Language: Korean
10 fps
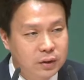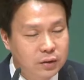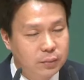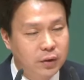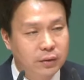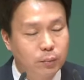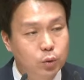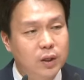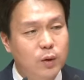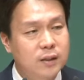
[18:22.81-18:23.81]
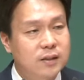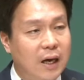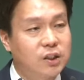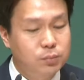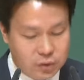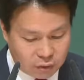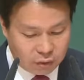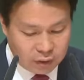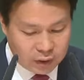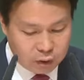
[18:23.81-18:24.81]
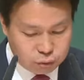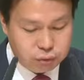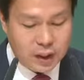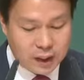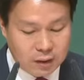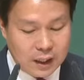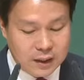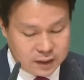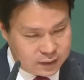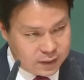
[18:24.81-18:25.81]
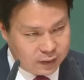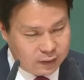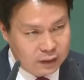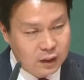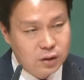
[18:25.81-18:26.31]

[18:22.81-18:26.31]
그러면 못해도 한 40년 후에 일어날 일인데,